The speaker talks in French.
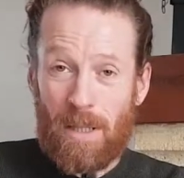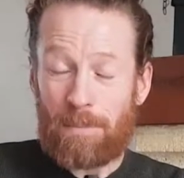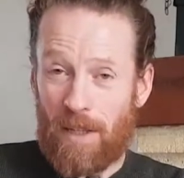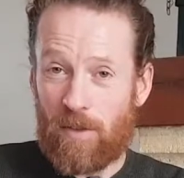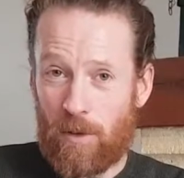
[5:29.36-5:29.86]

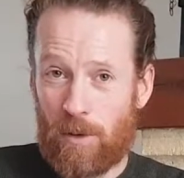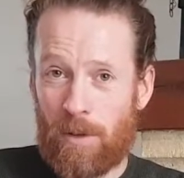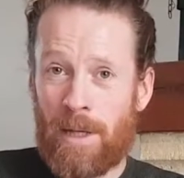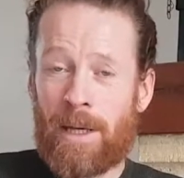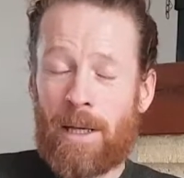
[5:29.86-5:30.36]
parce que
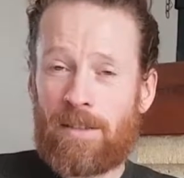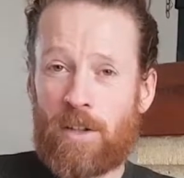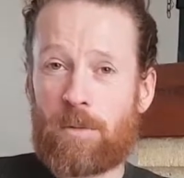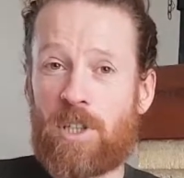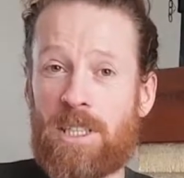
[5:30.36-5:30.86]

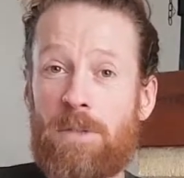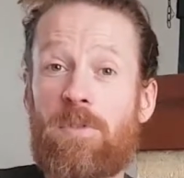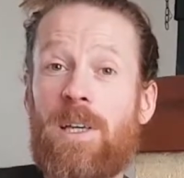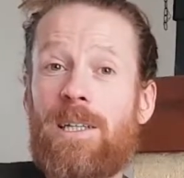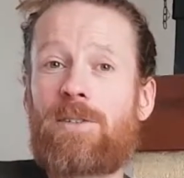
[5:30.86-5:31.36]
cet objectif
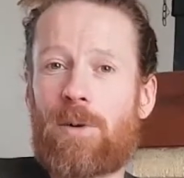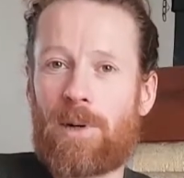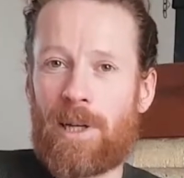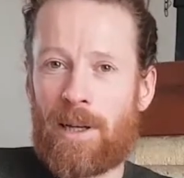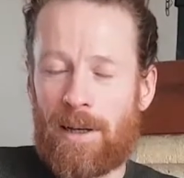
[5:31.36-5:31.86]
est en
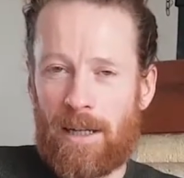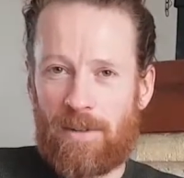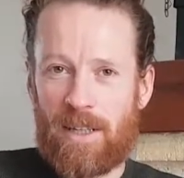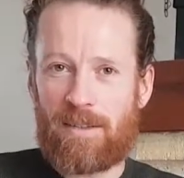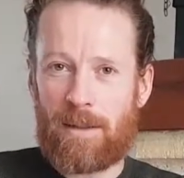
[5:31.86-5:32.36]
lien
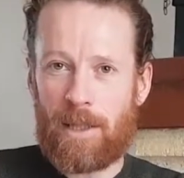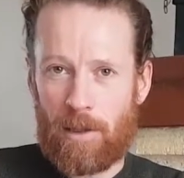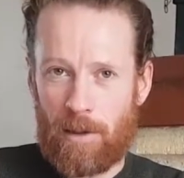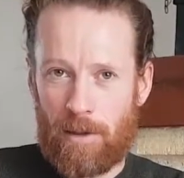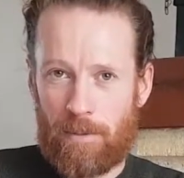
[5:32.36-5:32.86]
avec cette
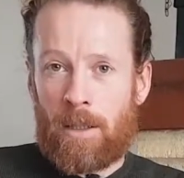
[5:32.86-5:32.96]
école